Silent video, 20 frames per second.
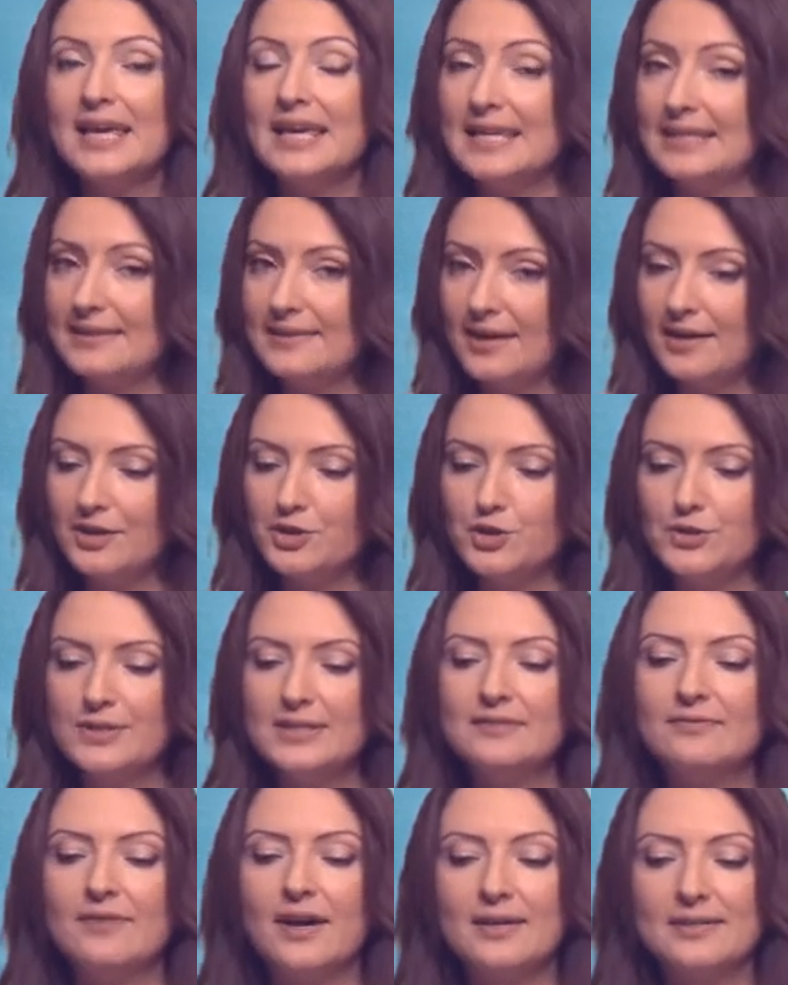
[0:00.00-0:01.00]

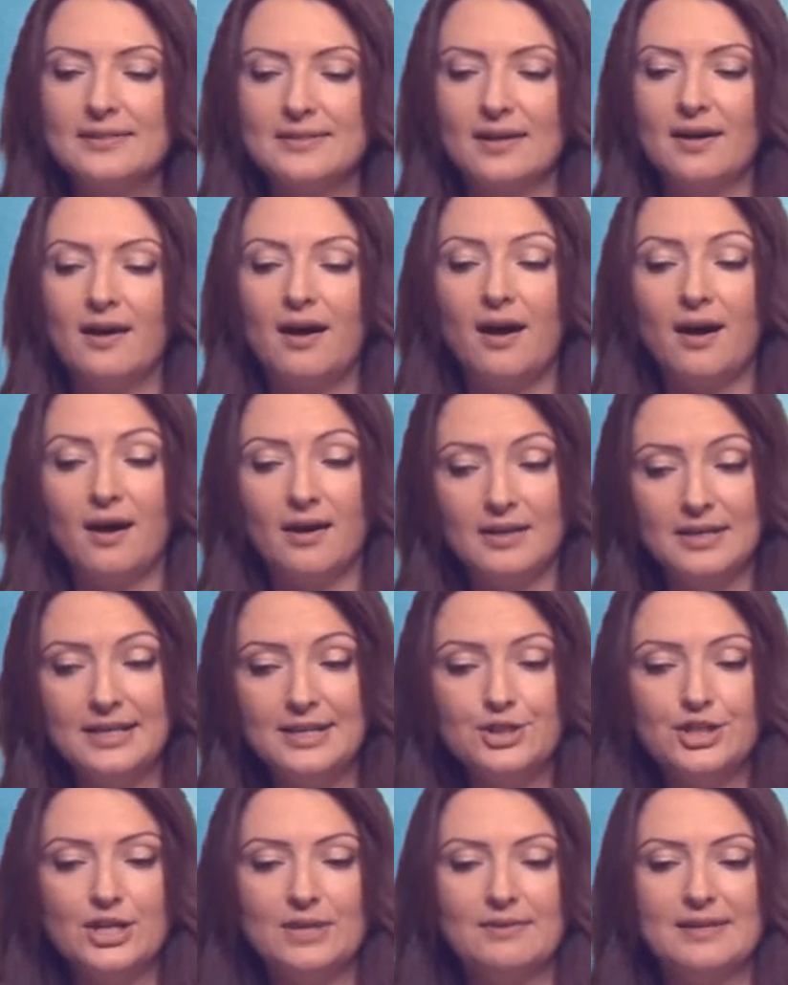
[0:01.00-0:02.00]
İhtiyacınız varsa
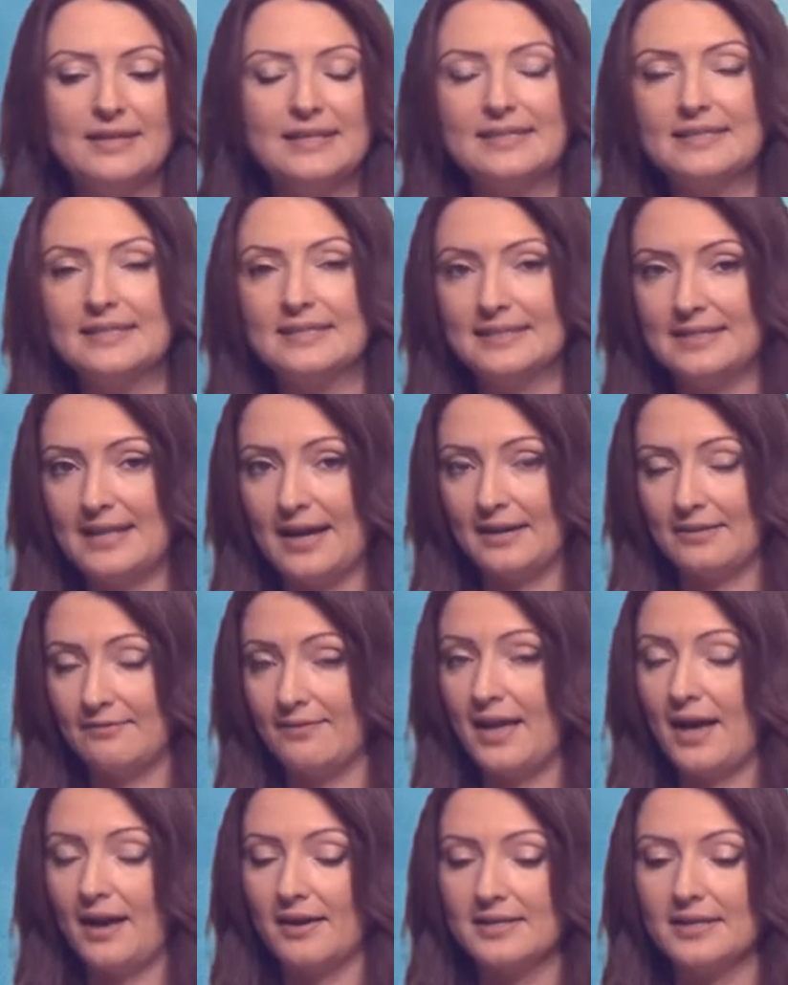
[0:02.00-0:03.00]
aile çevresinden
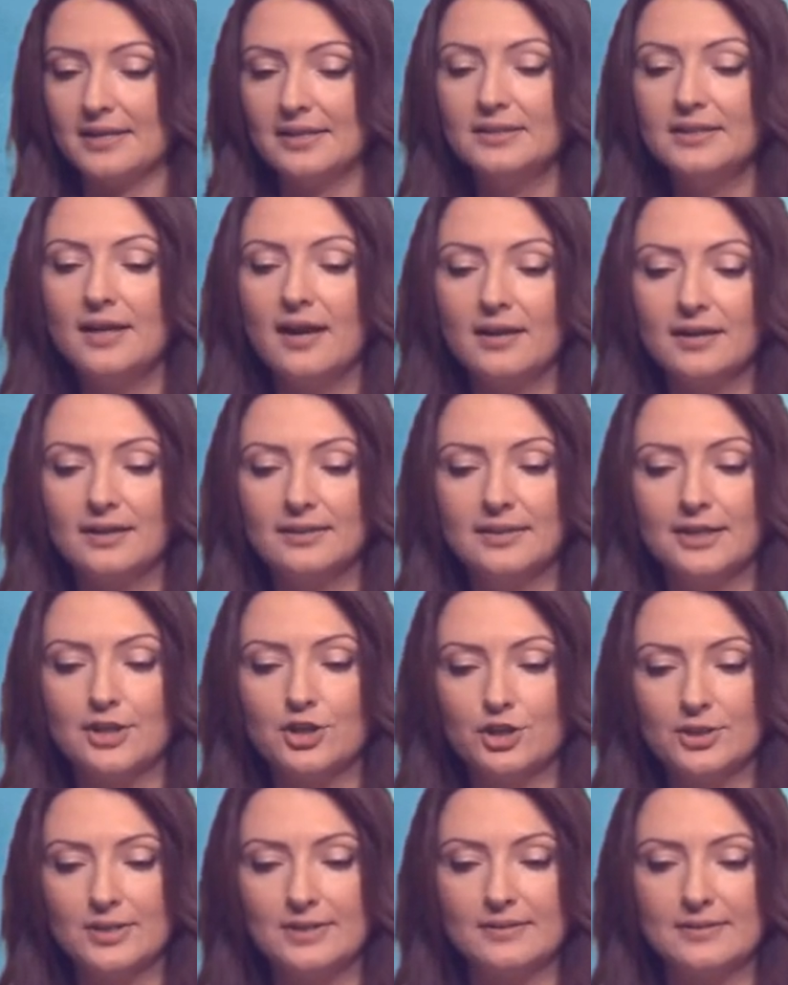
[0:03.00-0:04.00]
veya yakın
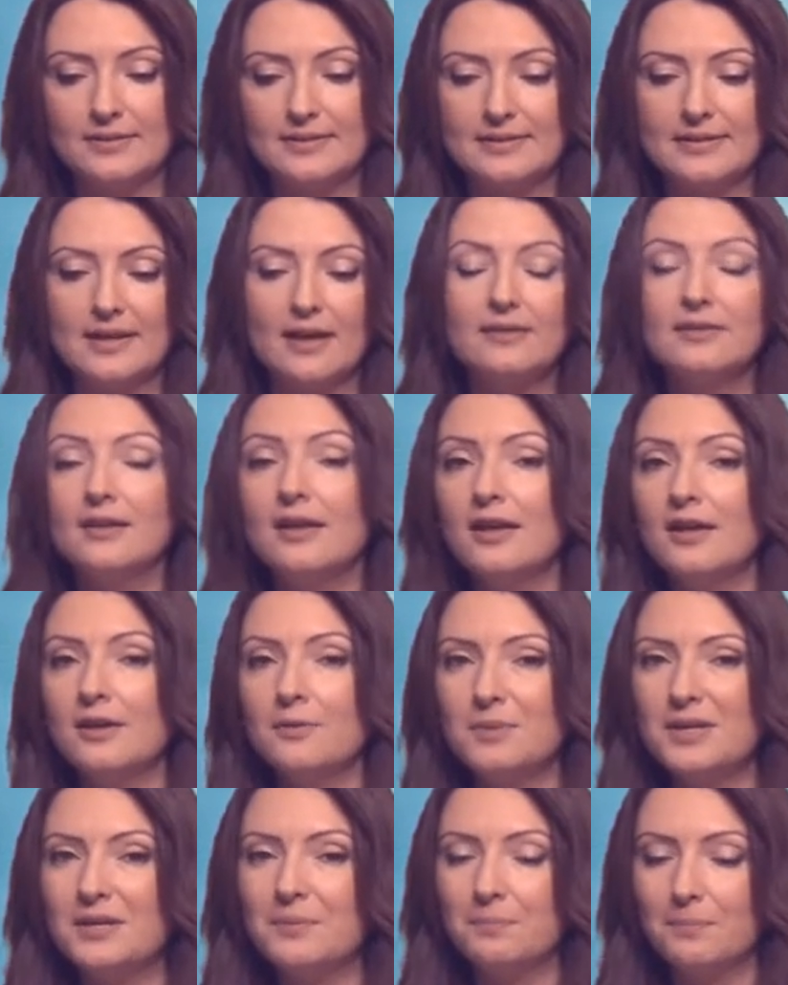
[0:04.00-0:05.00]
arkadaşlarınızdan
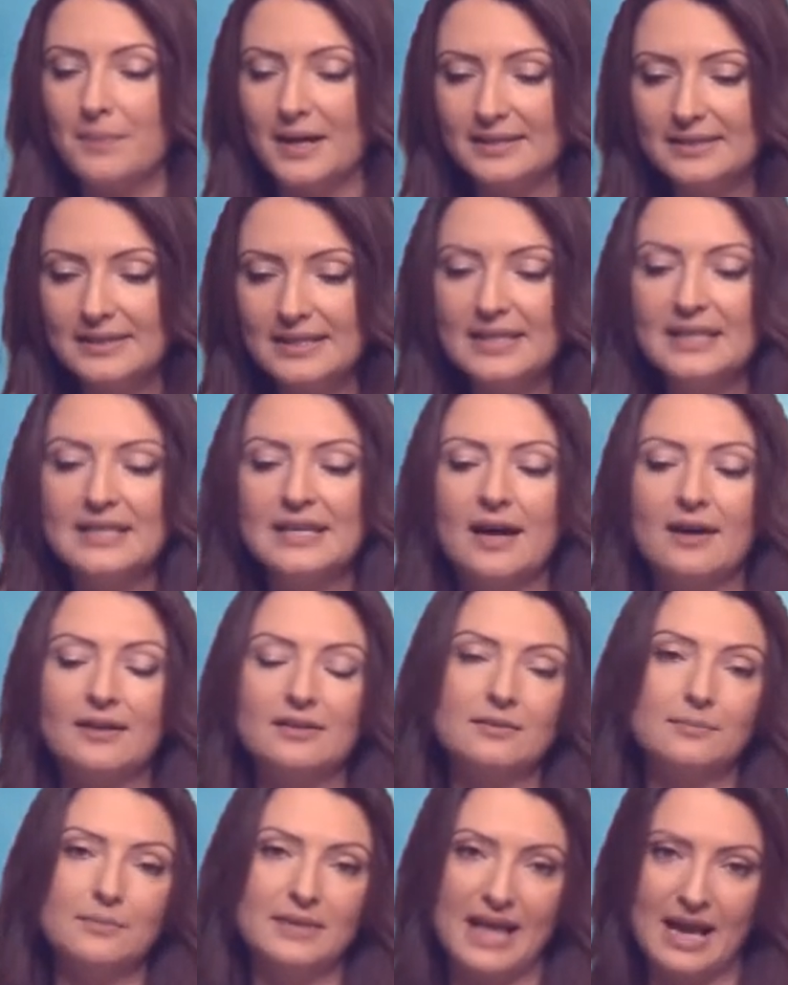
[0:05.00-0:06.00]
bir maddi
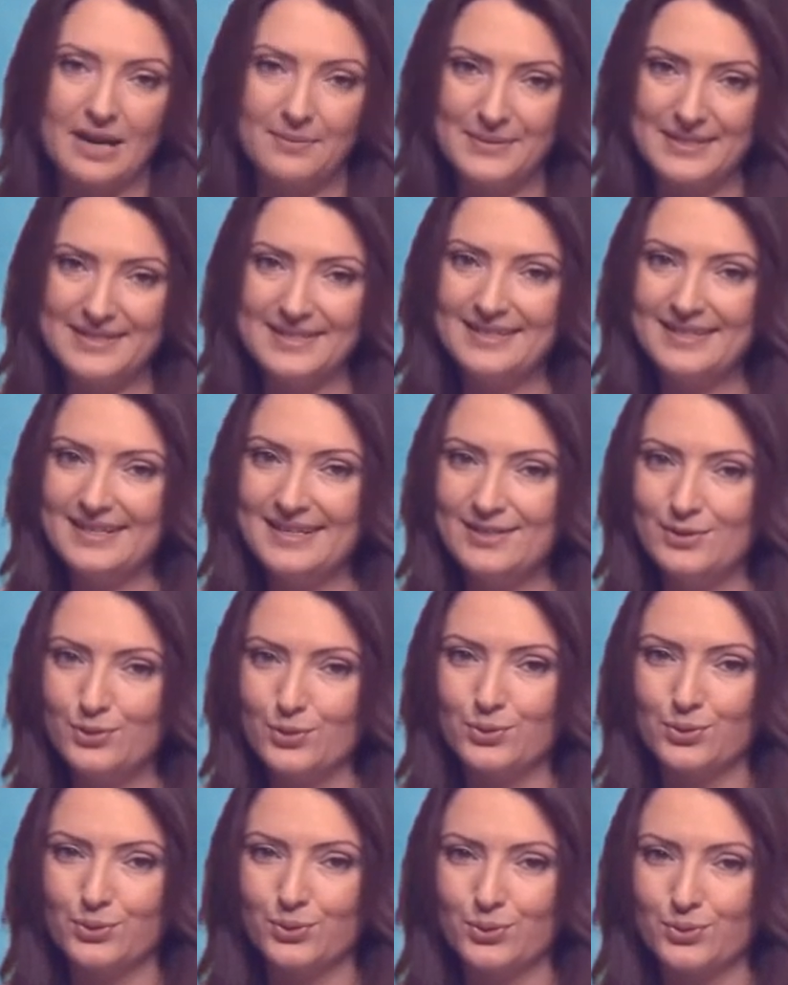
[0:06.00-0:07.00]
yardım gelmesi de
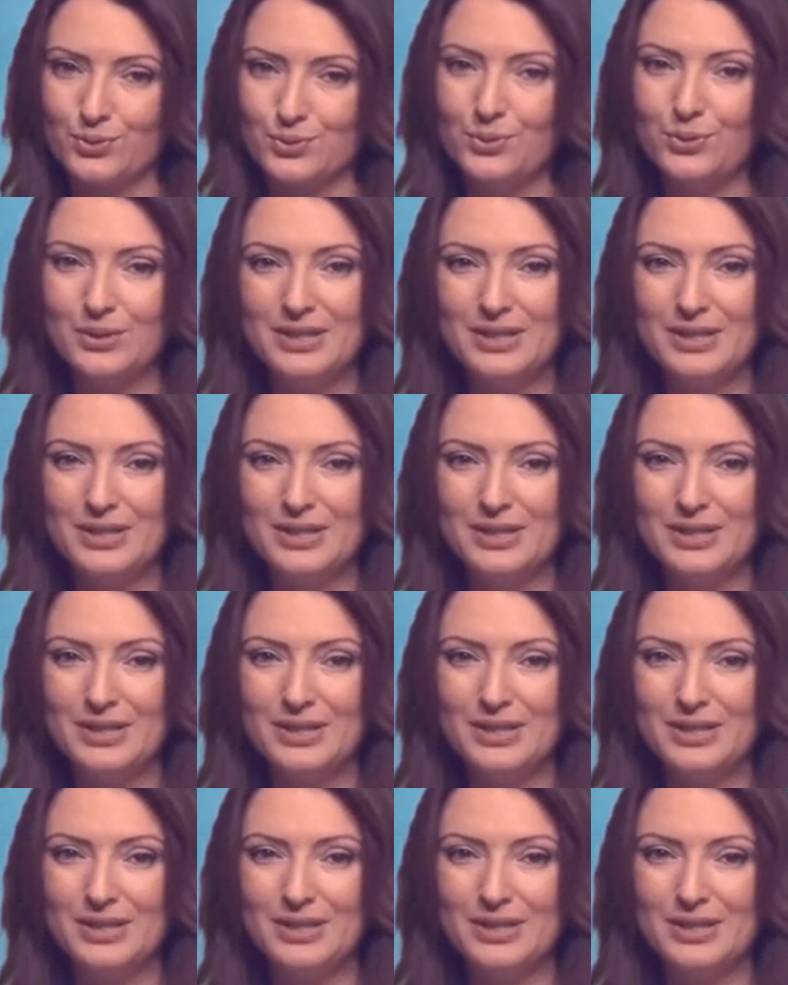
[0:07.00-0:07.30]
söz konusu